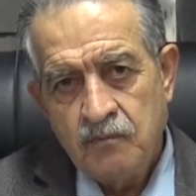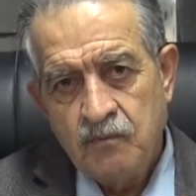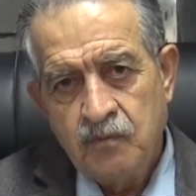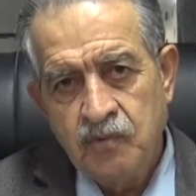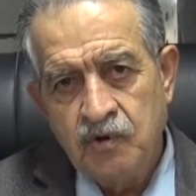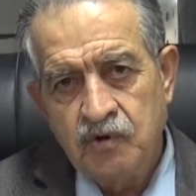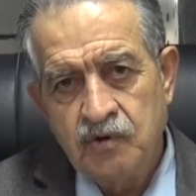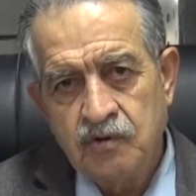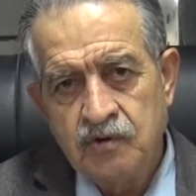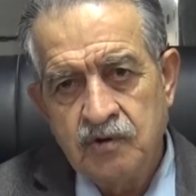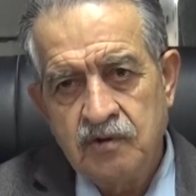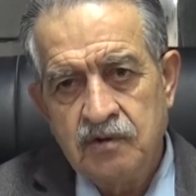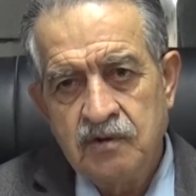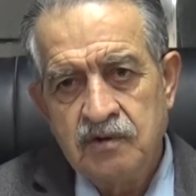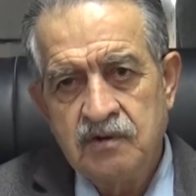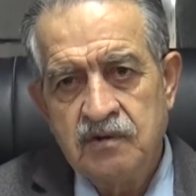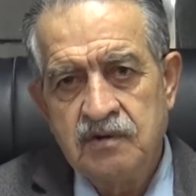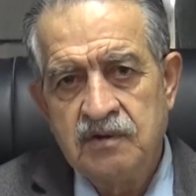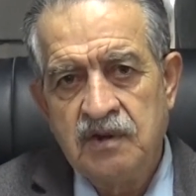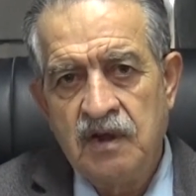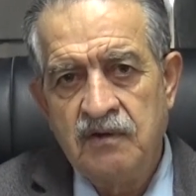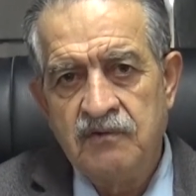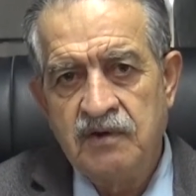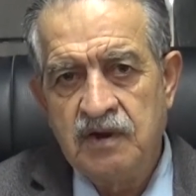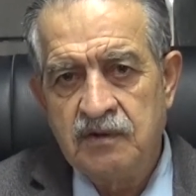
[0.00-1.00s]
Bunu
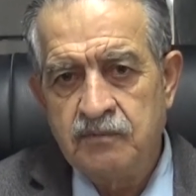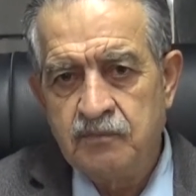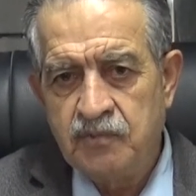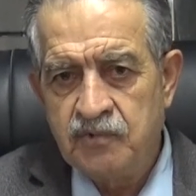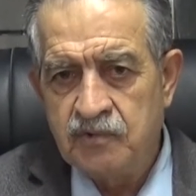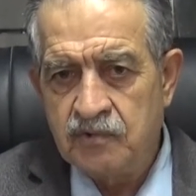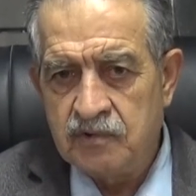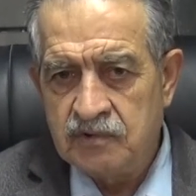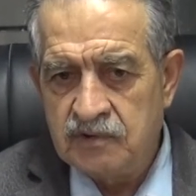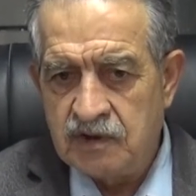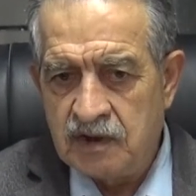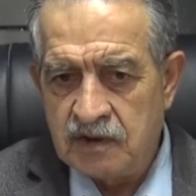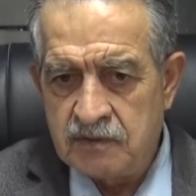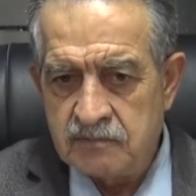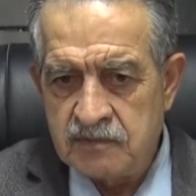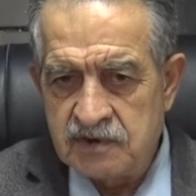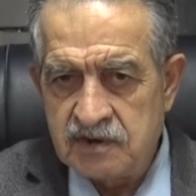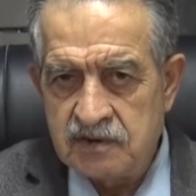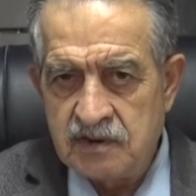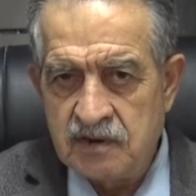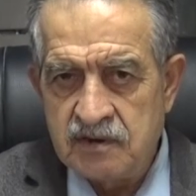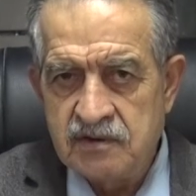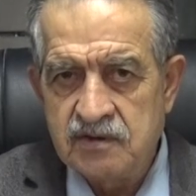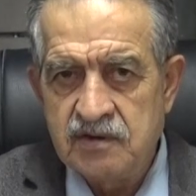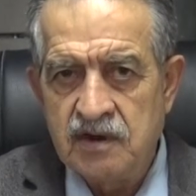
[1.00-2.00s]
devlet
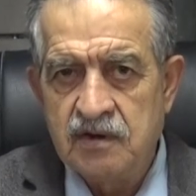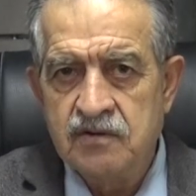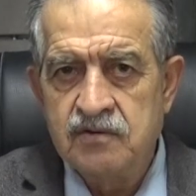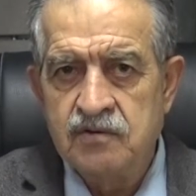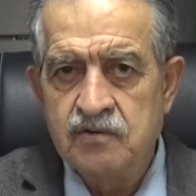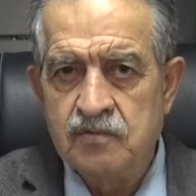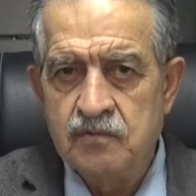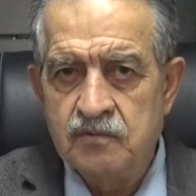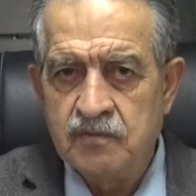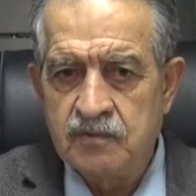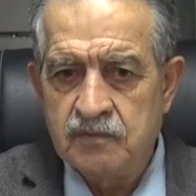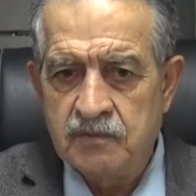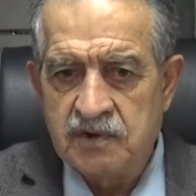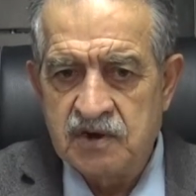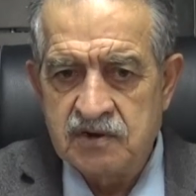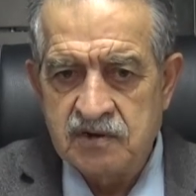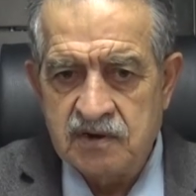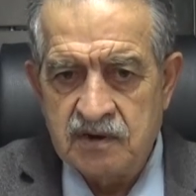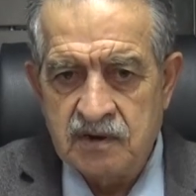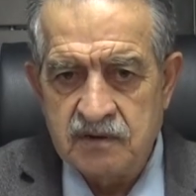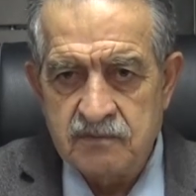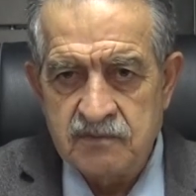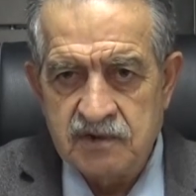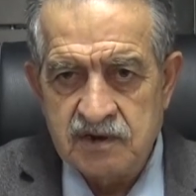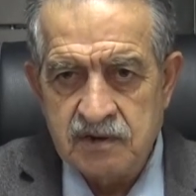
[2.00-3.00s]
büyüklerimizden, Sayın
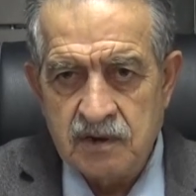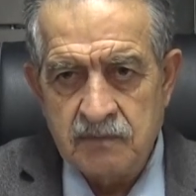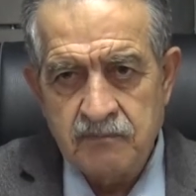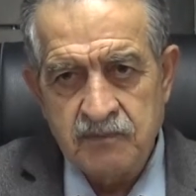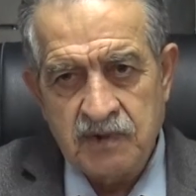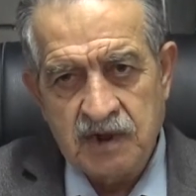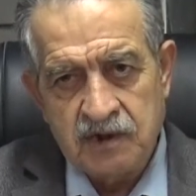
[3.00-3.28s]
Cumhurbaşkanımızdan